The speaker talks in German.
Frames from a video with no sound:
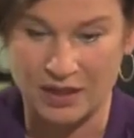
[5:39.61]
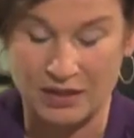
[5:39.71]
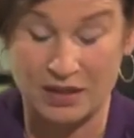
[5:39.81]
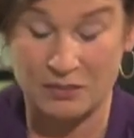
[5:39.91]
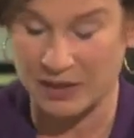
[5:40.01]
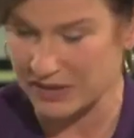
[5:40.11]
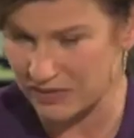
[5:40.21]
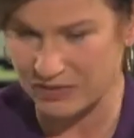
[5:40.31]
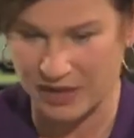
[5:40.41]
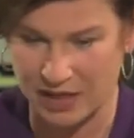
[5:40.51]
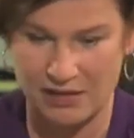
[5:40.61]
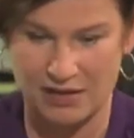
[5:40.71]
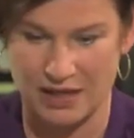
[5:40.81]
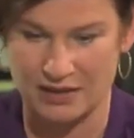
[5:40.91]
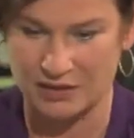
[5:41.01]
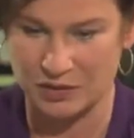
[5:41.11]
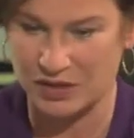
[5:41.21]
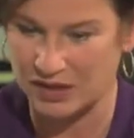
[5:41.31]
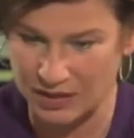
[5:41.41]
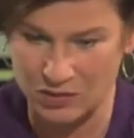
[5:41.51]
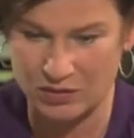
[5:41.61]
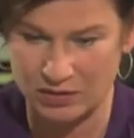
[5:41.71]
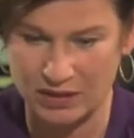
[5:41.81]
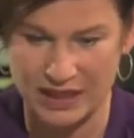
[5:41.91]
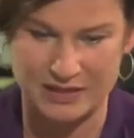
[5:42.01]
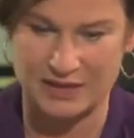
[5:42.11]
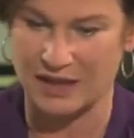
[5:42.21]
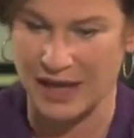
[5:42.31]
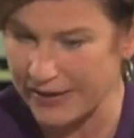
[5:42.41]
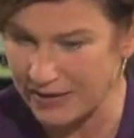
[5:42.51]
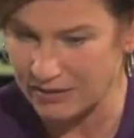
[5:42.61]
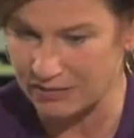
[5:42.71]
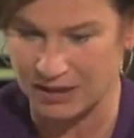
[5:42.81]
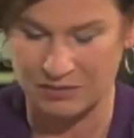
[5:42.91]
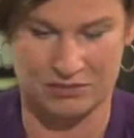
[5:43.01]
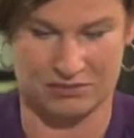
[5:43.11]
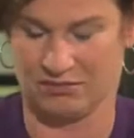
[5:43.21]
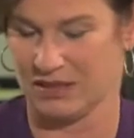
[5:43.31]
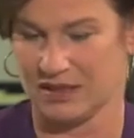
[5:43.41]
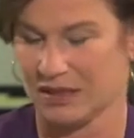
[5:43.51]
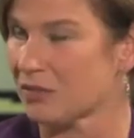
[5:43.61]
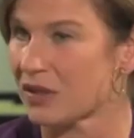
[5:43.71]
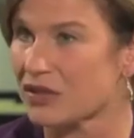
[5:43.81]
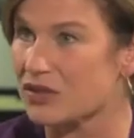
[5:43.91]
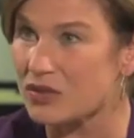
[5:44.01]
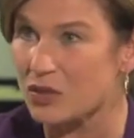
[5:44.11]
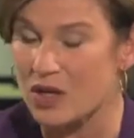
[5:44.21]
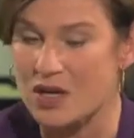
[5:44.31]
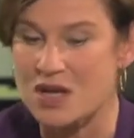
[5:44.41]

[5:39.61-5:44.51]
dann im besten Fall eine Durchdringung, erst allein, dann mit dem Regisseur,